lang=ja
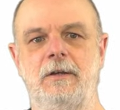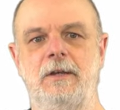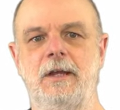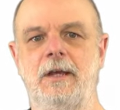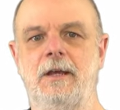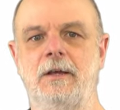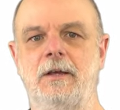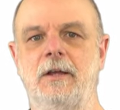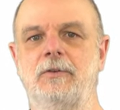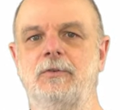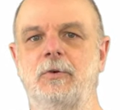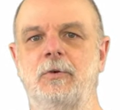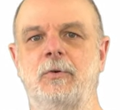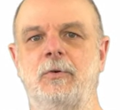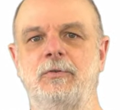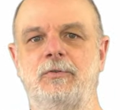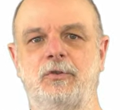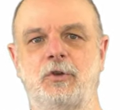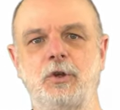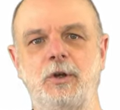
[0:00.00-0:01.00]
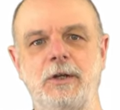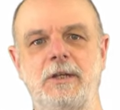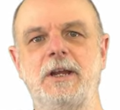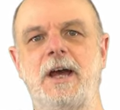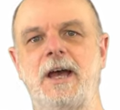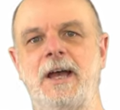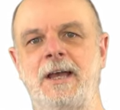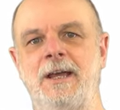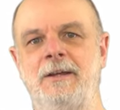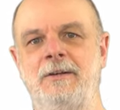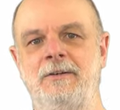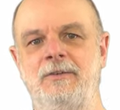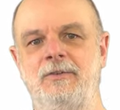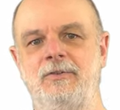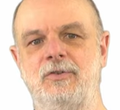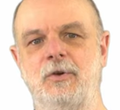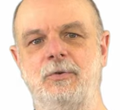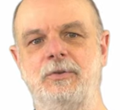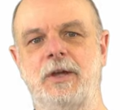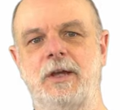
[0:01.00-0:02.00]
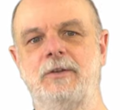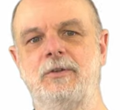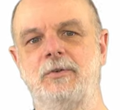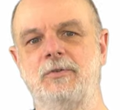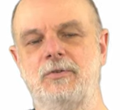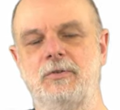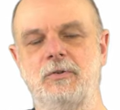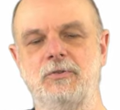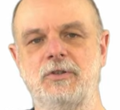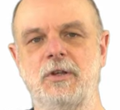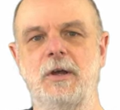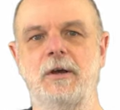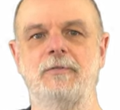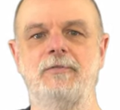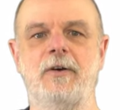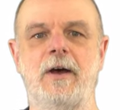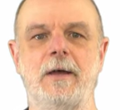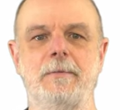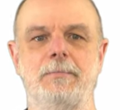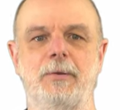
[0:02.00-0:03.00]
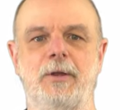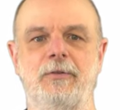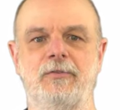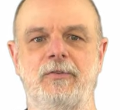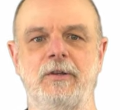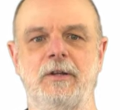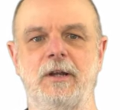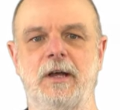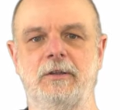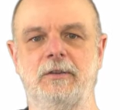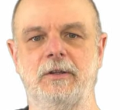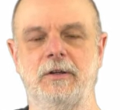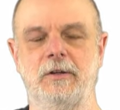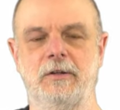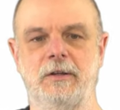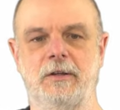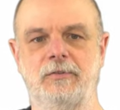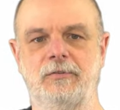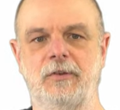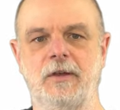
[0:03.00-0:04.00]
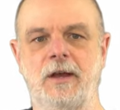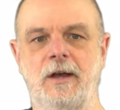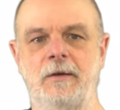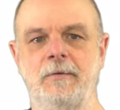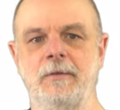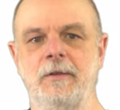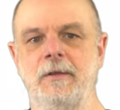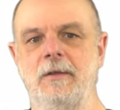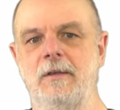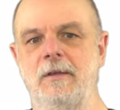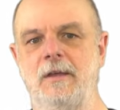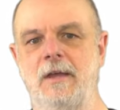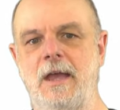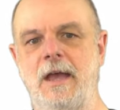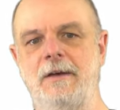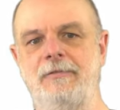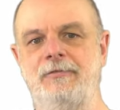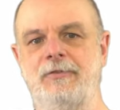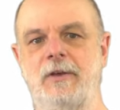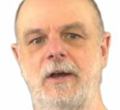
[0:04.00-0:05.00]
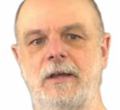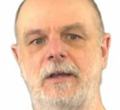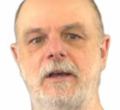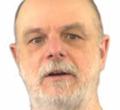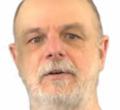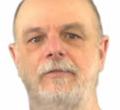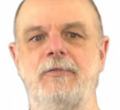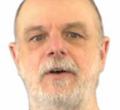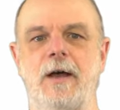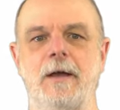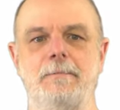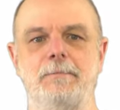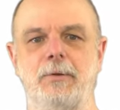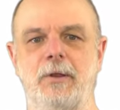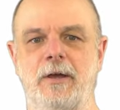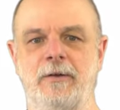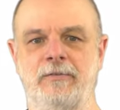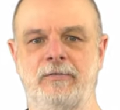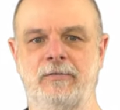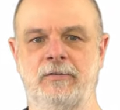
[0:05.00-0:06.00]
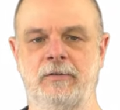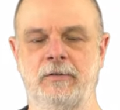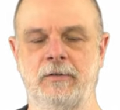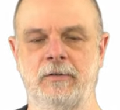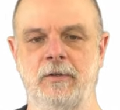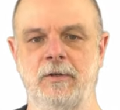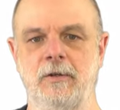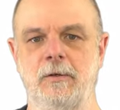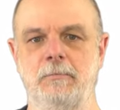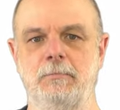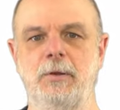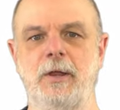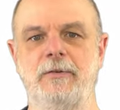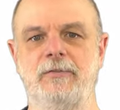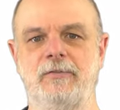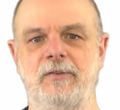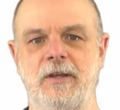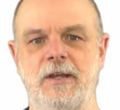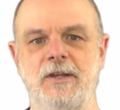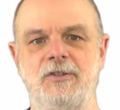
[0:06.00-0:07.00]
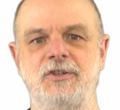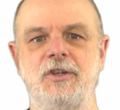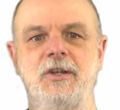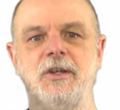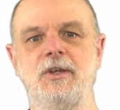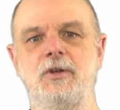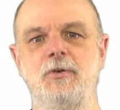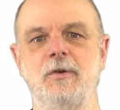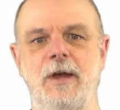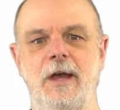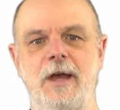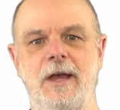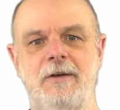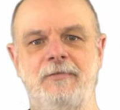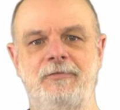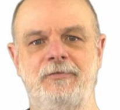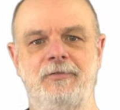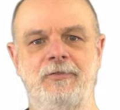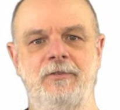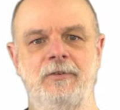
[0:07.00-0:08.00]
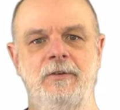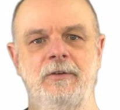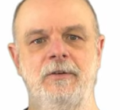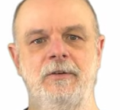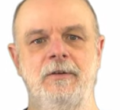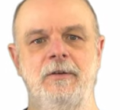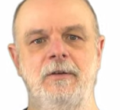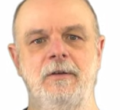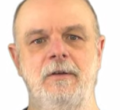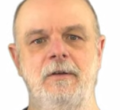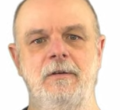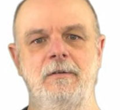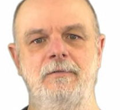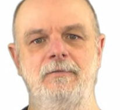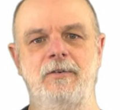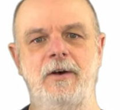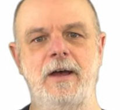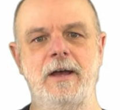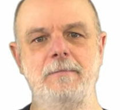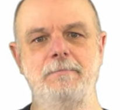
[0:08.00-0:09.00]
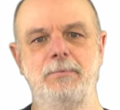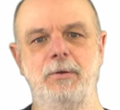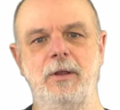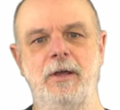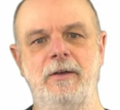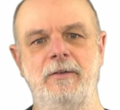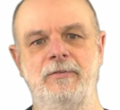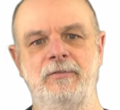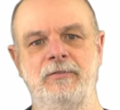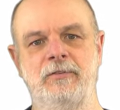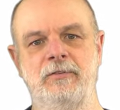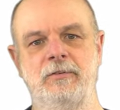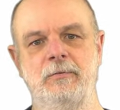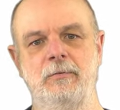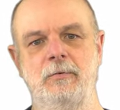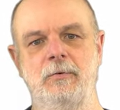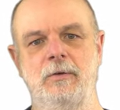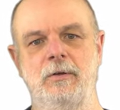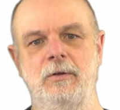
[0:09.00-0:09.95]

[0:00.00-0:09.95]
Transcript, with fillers: で、えっと、作りたい状態としては5プラスになってるんですが f る5プラスプラス1引く f、ファイプラス